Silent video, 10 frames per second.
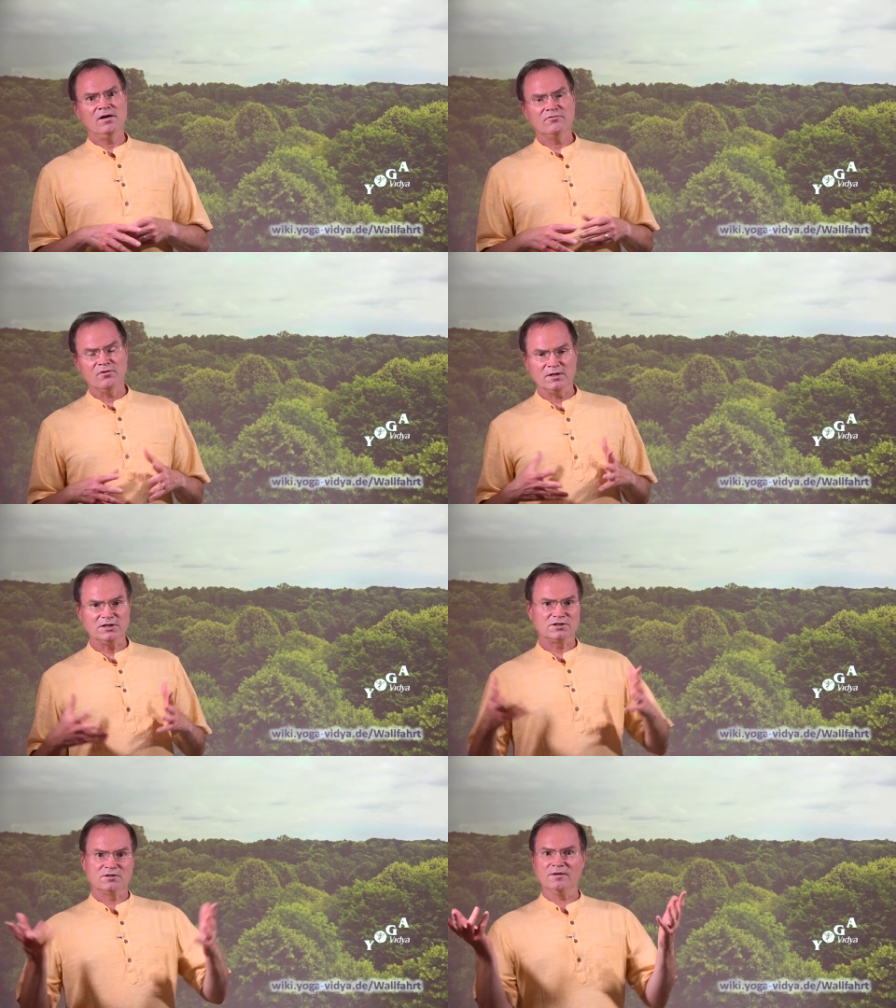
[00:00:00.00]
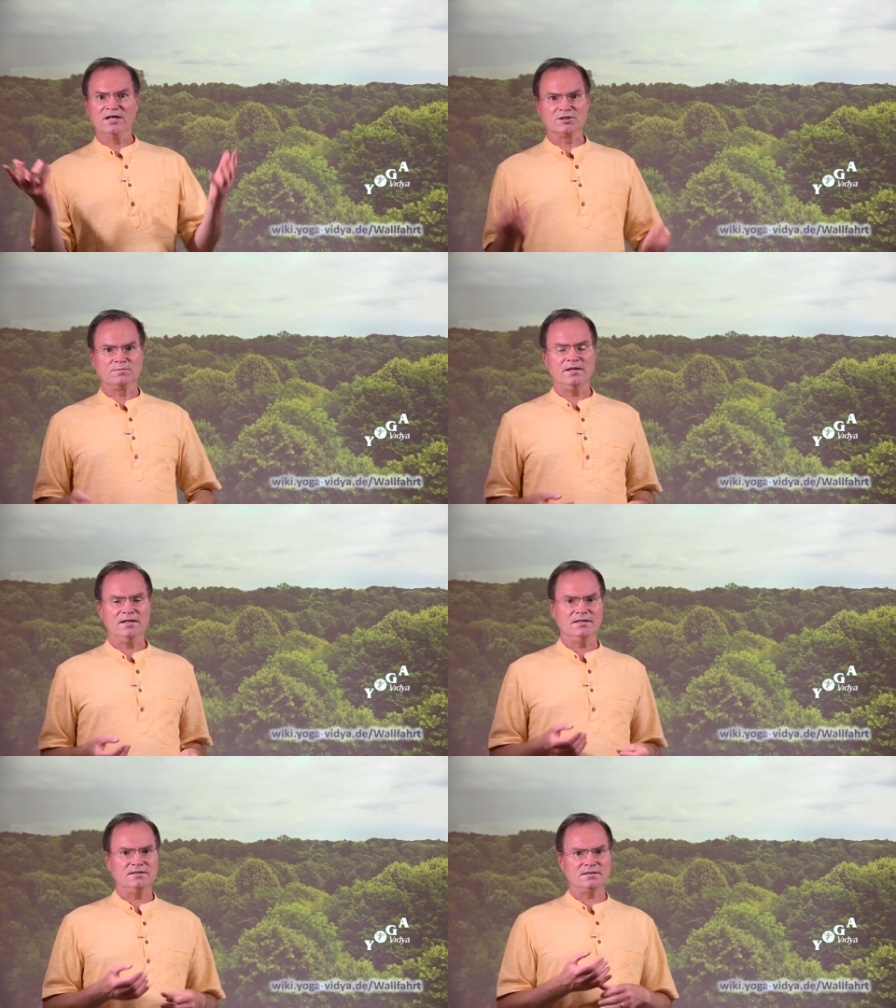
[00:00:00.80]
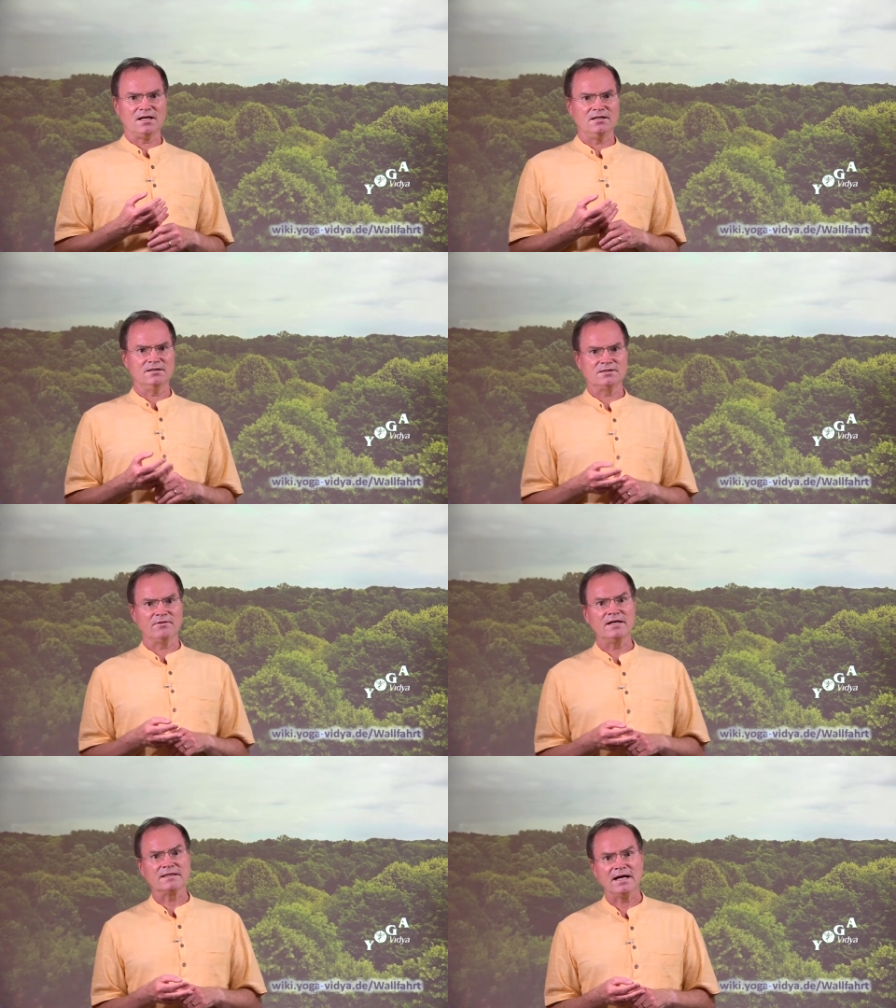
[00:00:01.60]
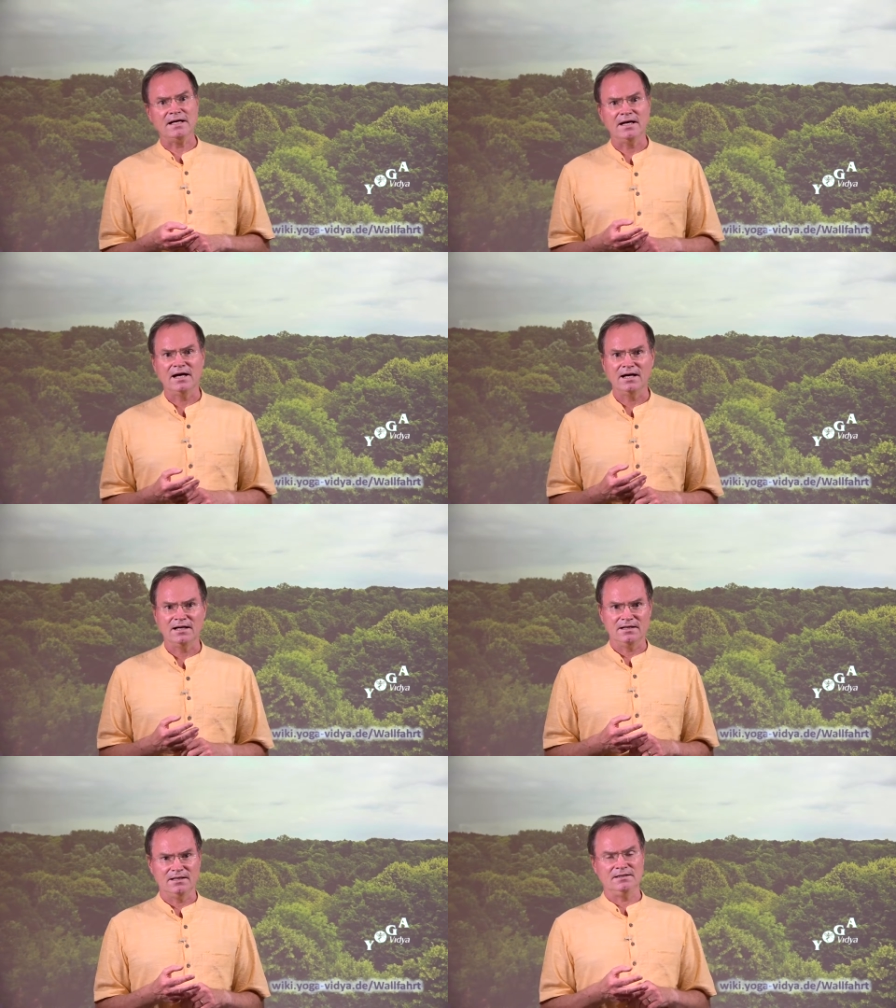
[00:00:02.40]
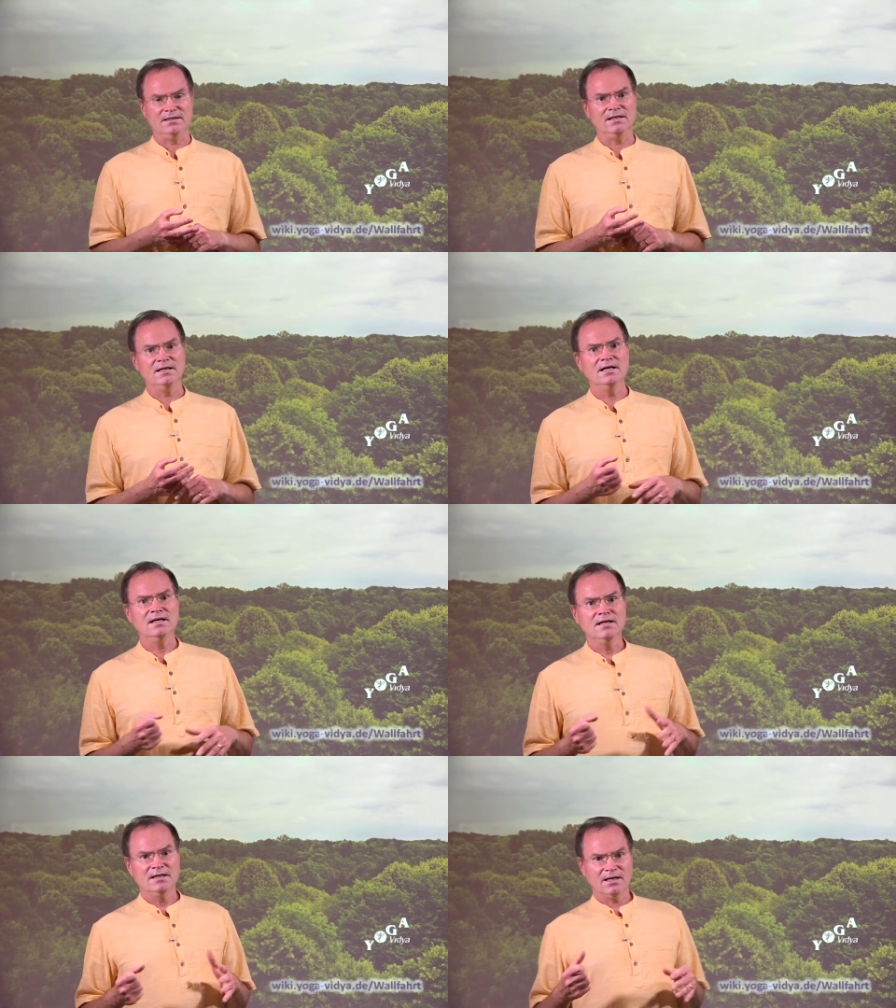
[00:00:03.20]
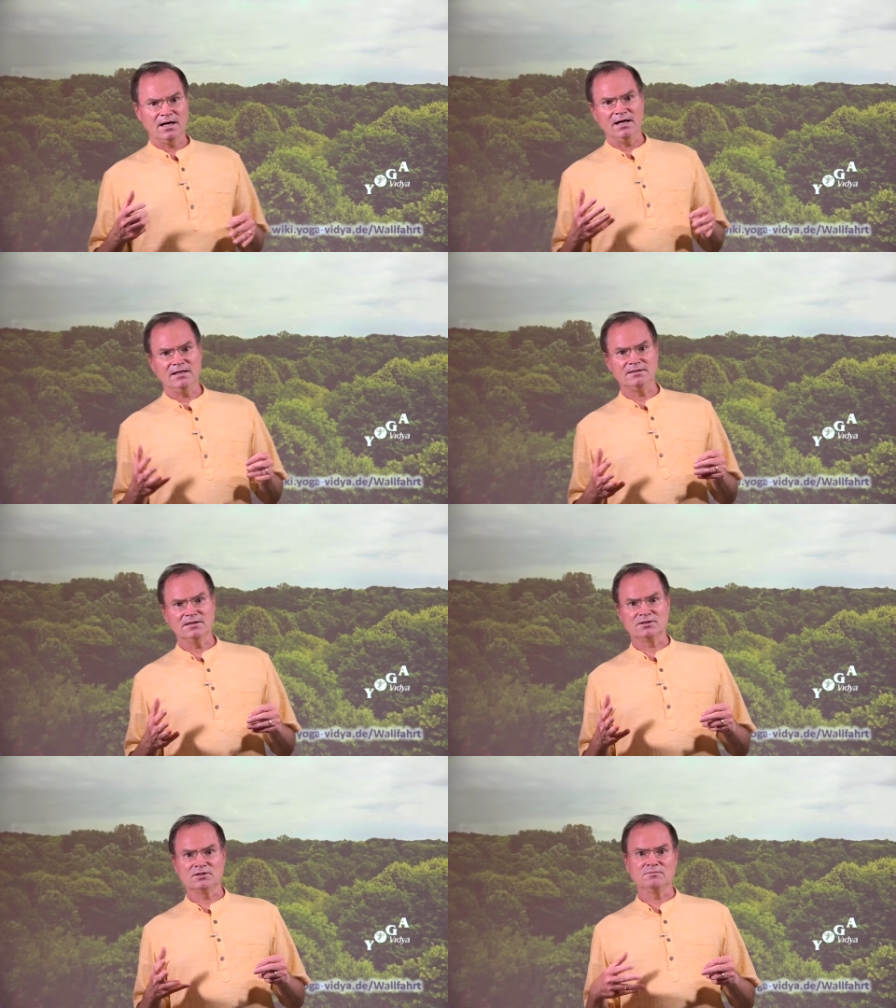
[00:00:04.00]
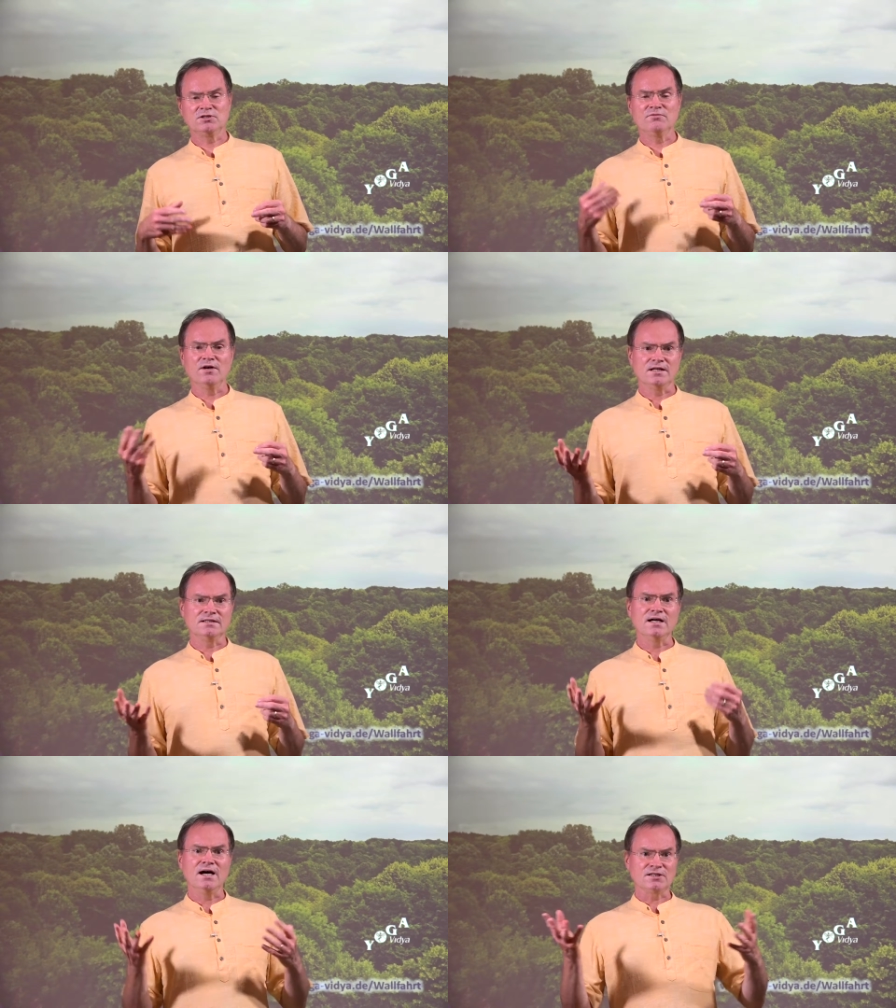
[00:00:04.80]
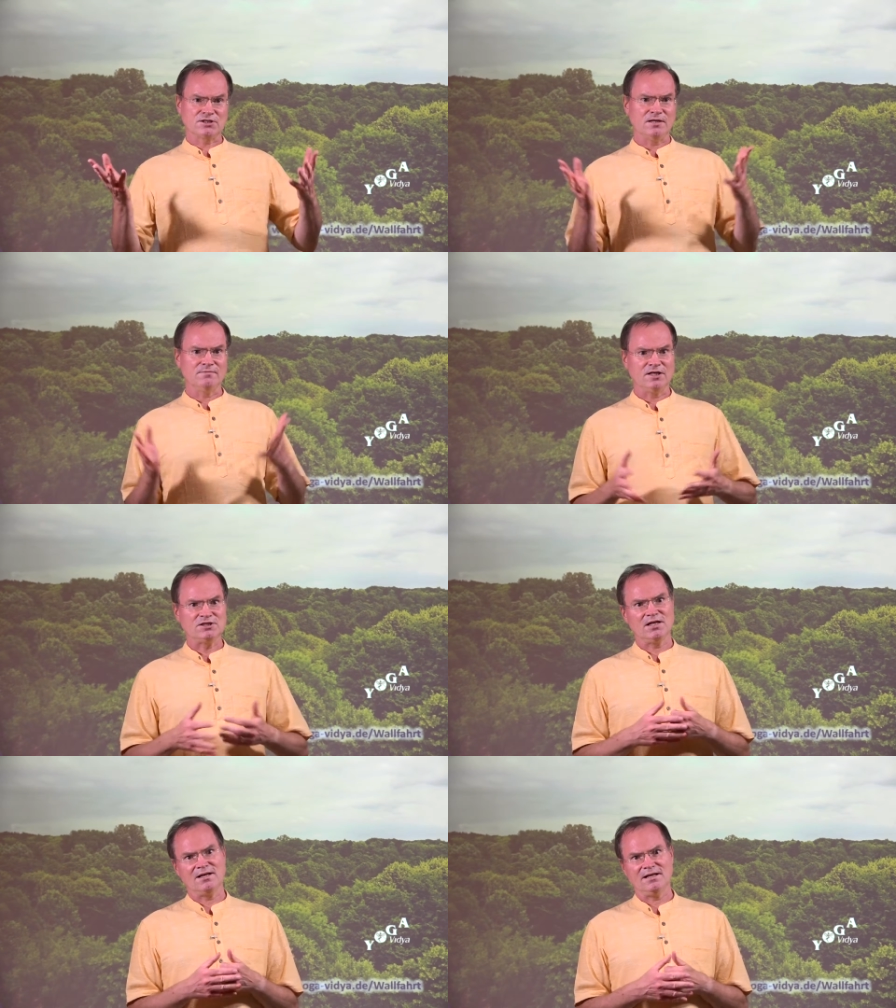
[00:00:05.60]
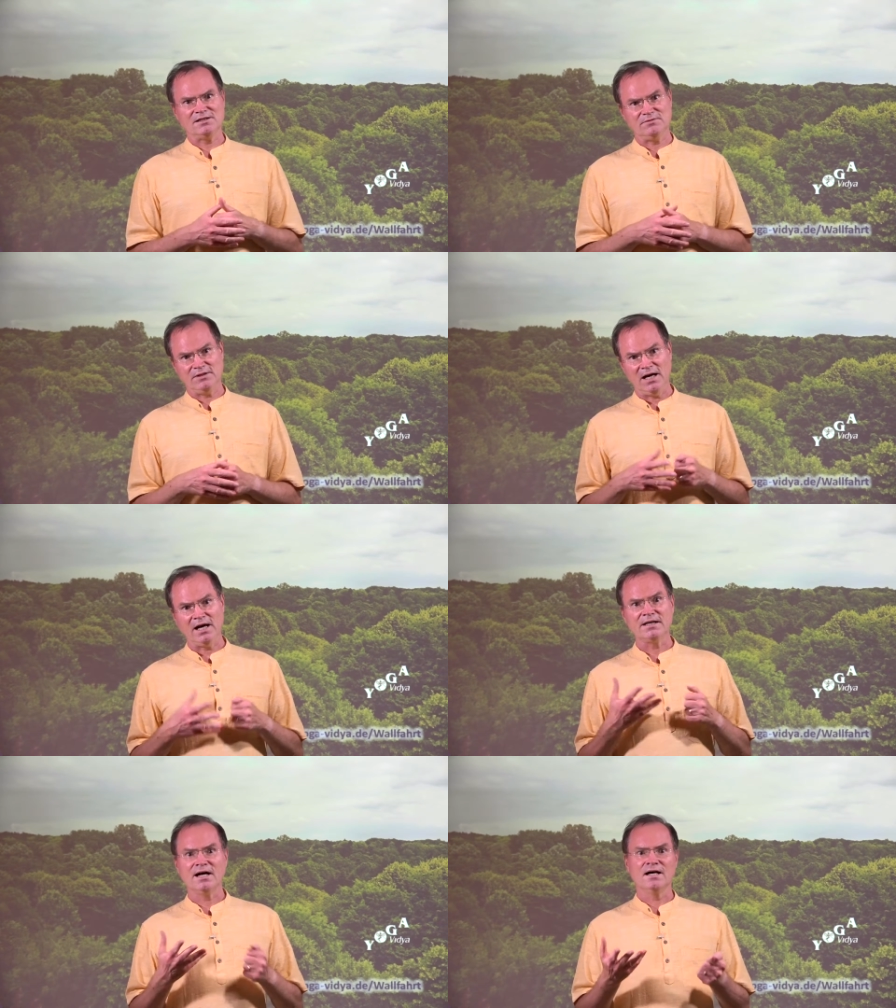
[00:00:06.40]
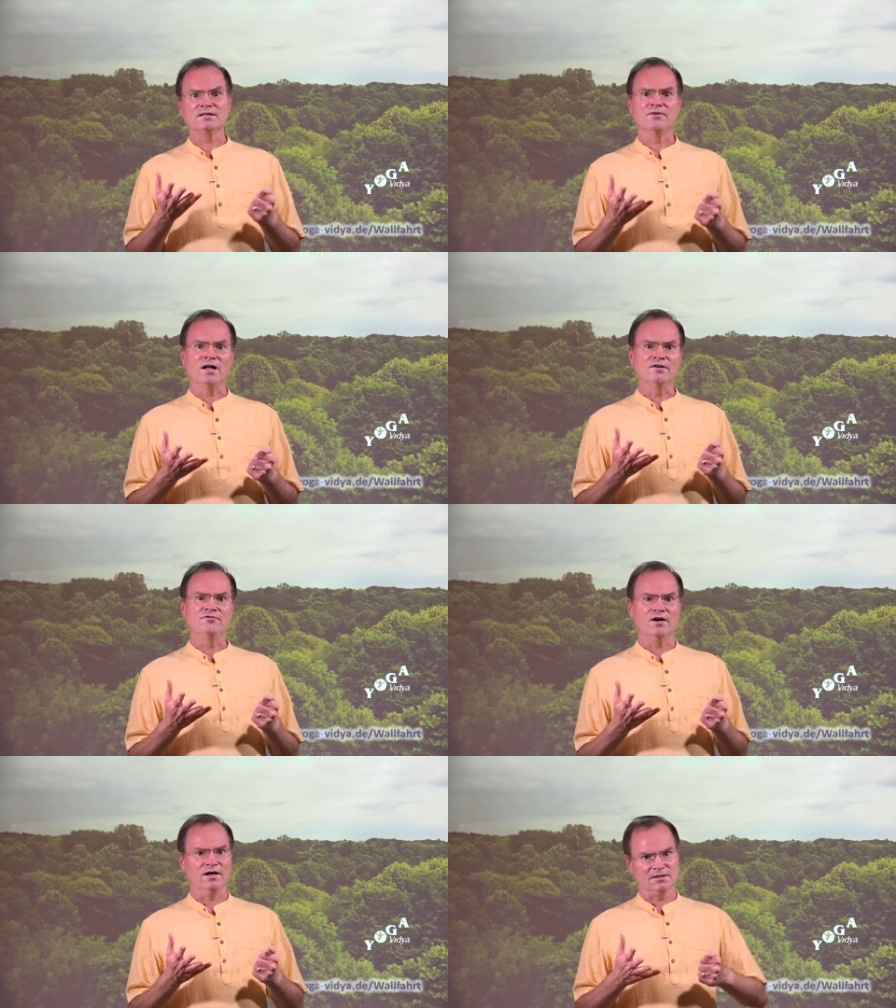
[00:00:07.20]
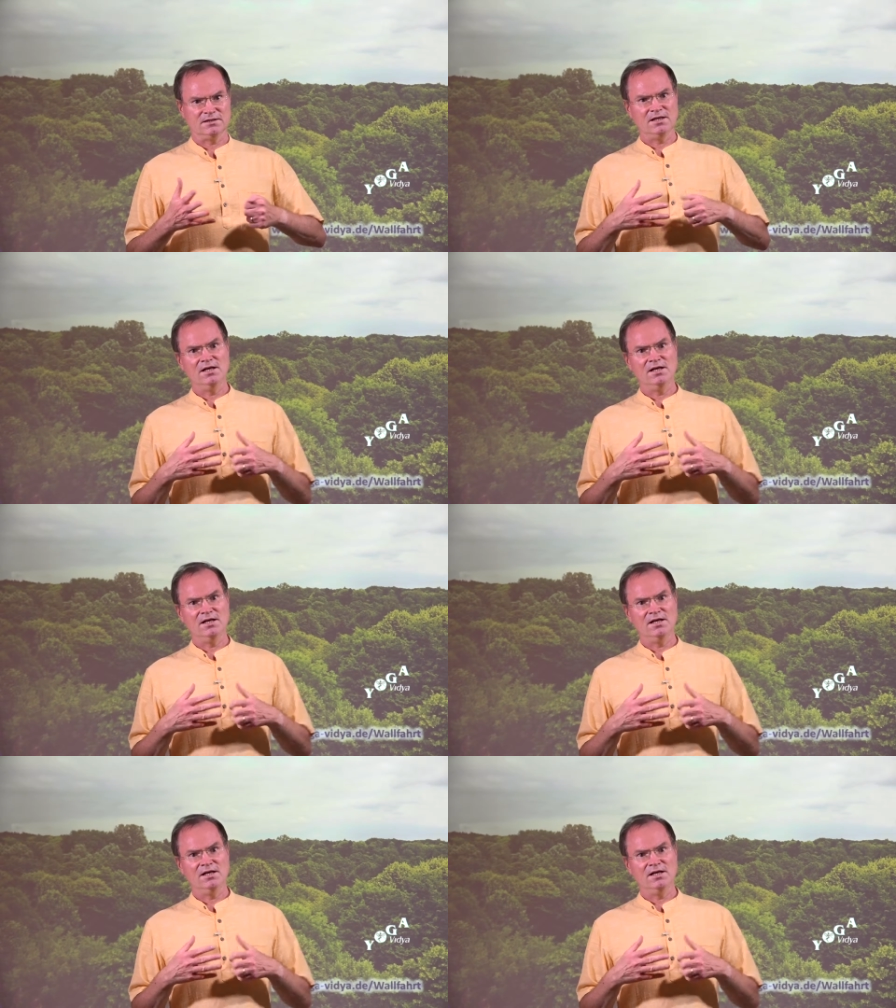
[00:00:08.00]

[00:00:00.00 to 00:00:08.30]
Für mich zum Beispiel ist alle zwei, drei Jahre die Reise zum Shivananda Ashram Rishikesh wie eine Art Wallfahrt.